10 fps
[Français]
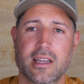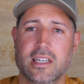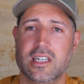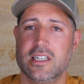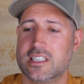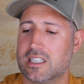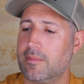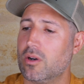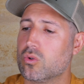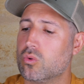Et je ne l'ai
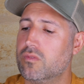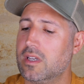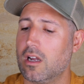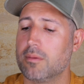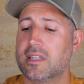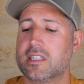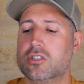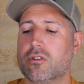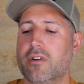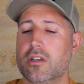jamais retrouvé. Alors peut-être qu'il
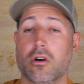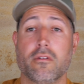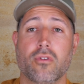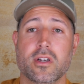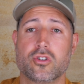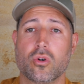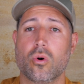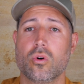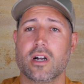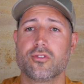se fait ailleurs, il faudrait que je
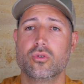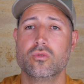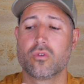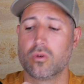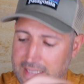re-regarde de nouveau.